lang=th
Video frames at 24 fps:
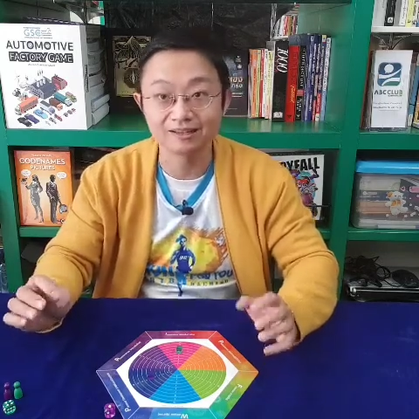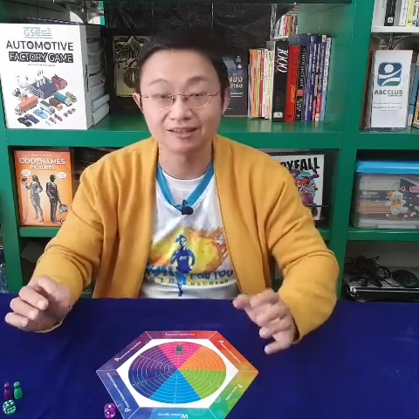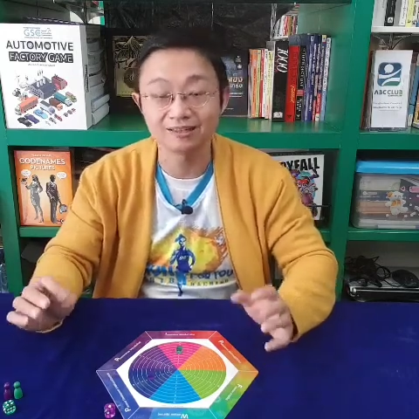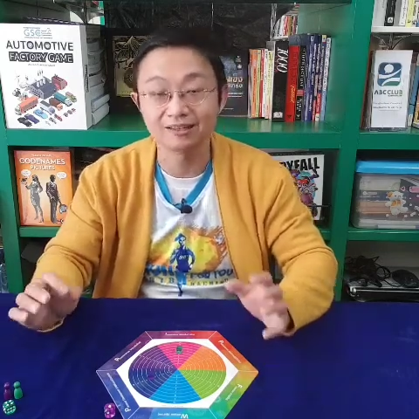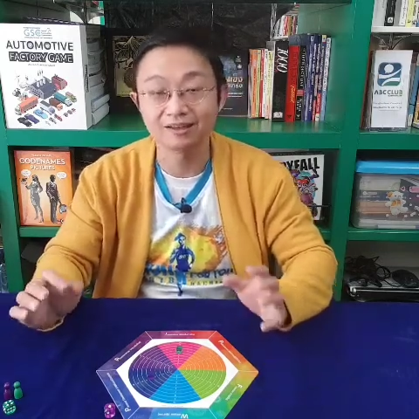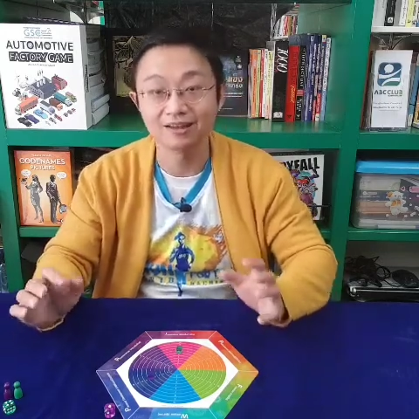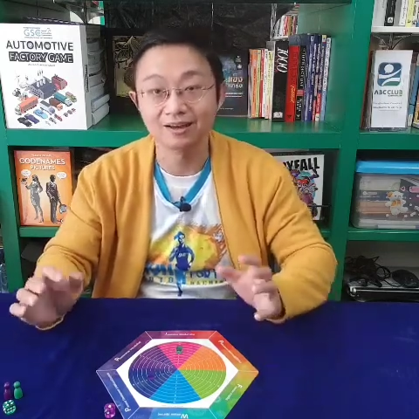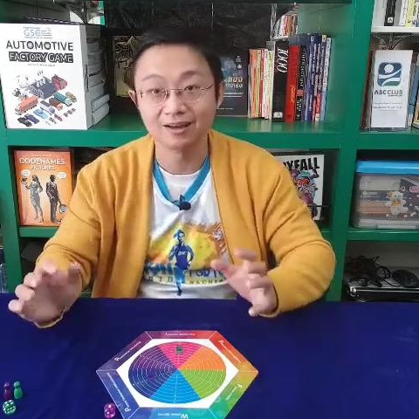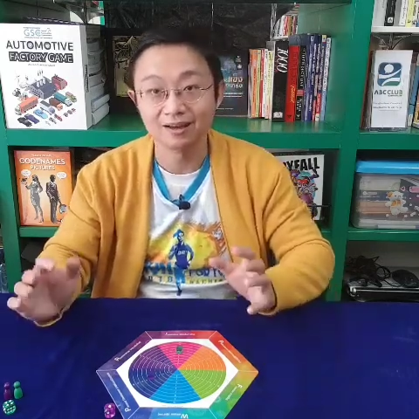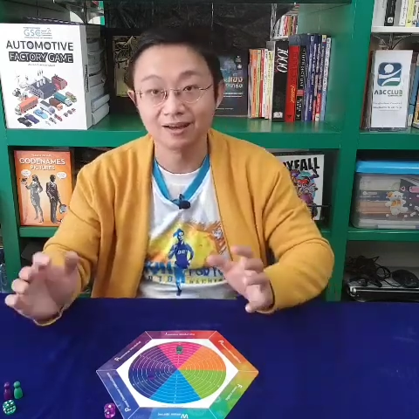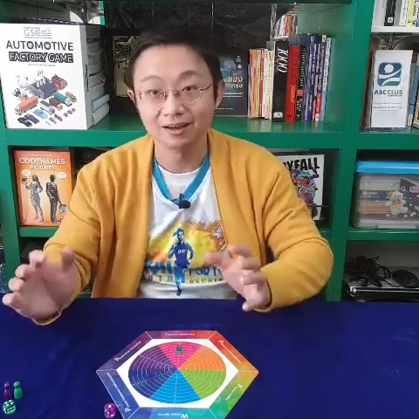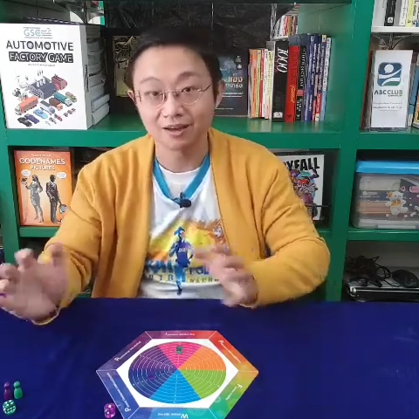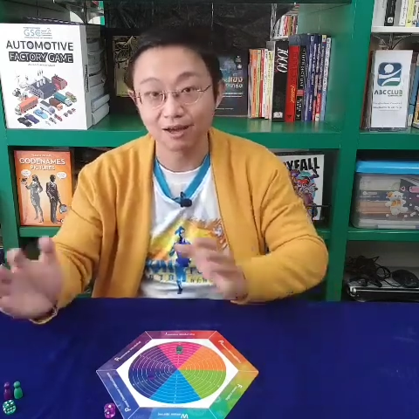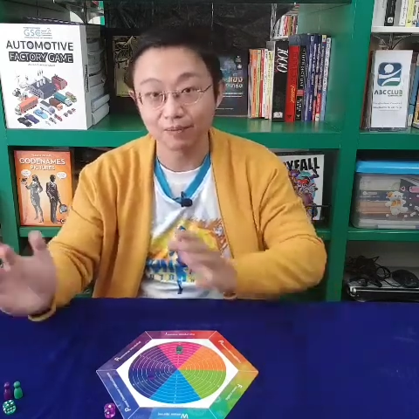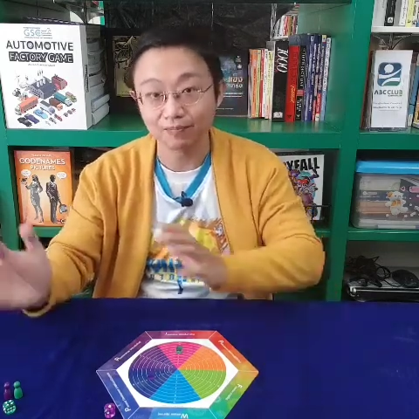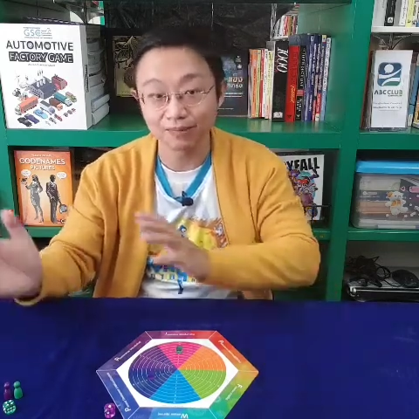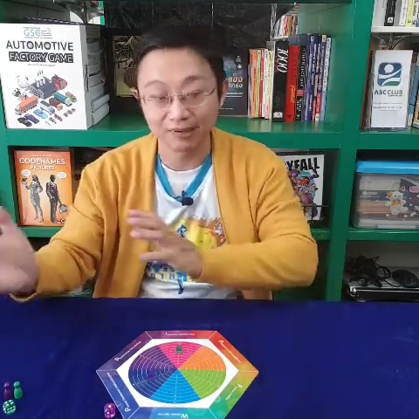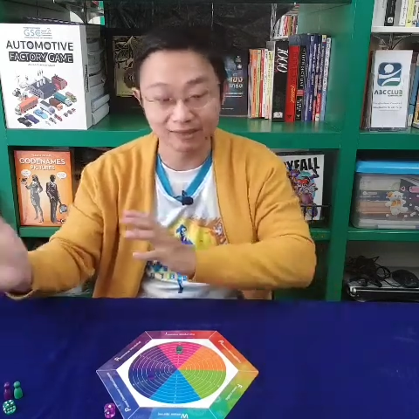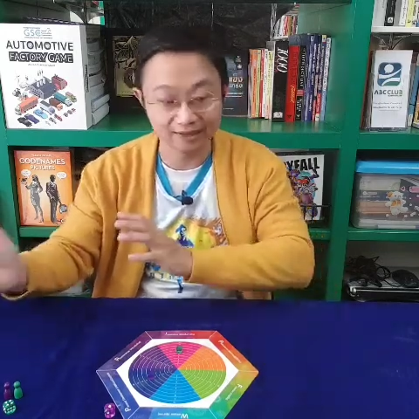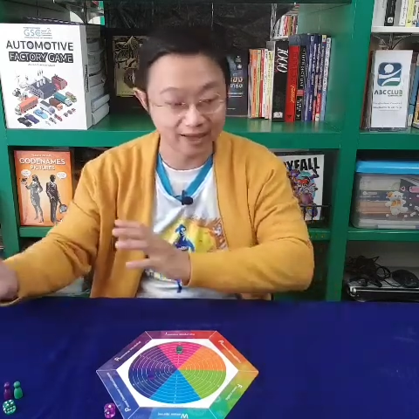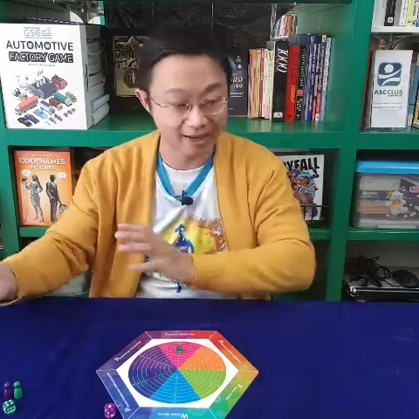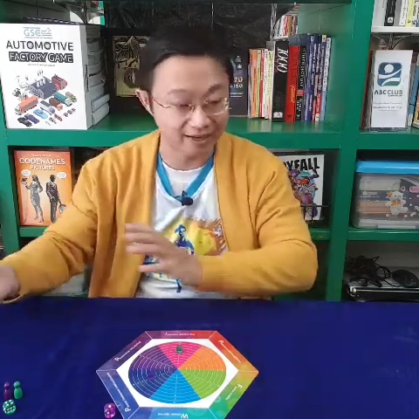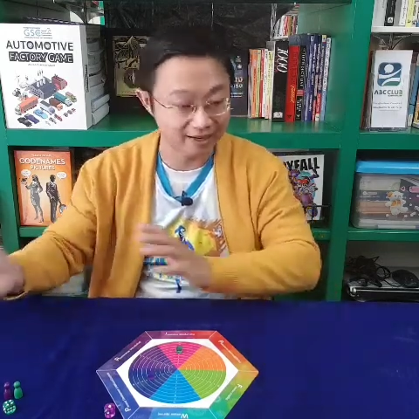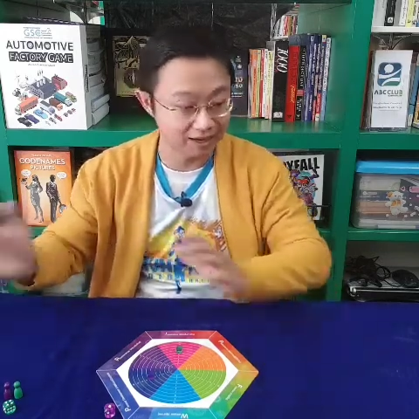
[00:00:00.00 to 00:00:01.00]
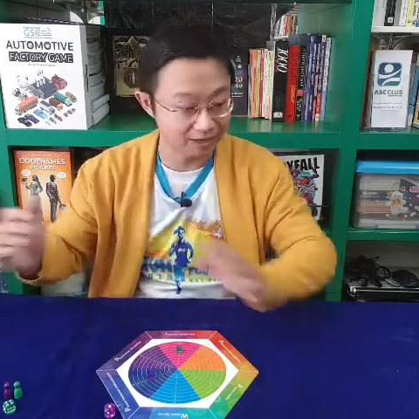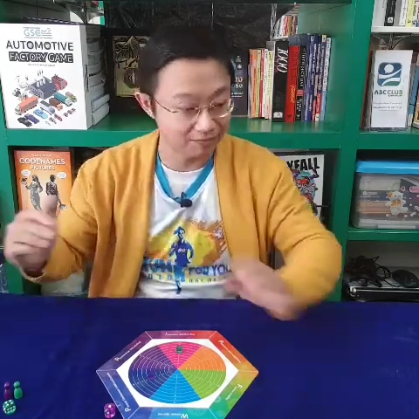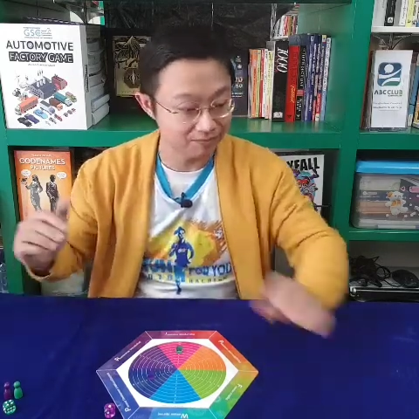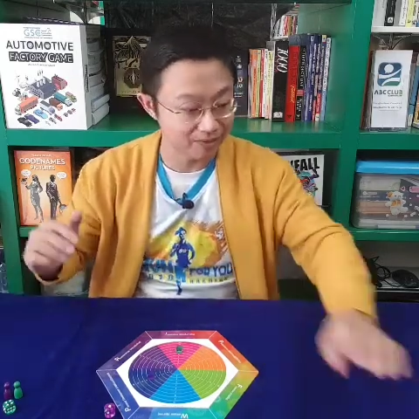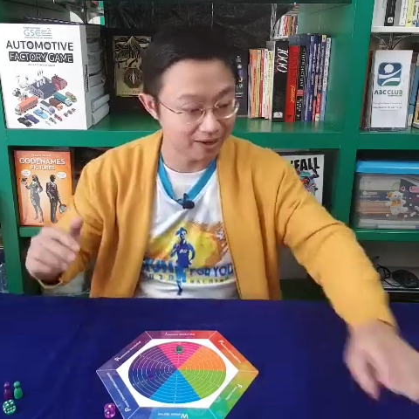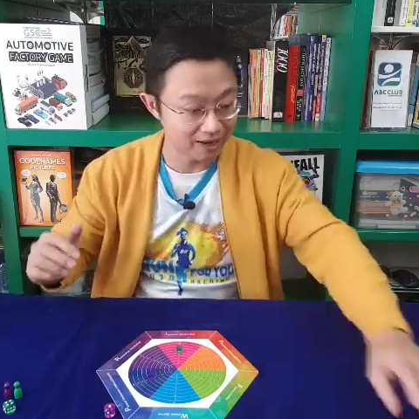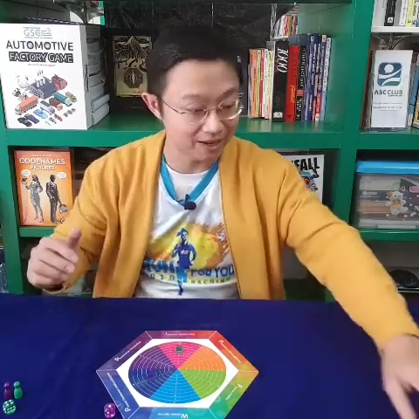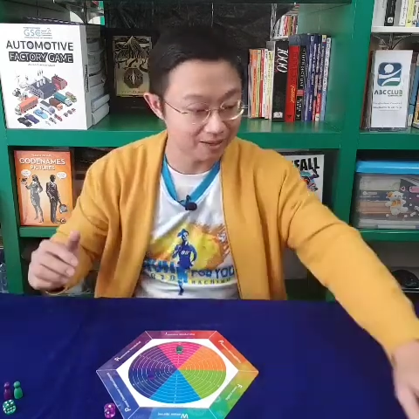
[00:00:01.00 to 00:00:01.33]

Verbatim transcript: คือก็เปิดด่านถัดไป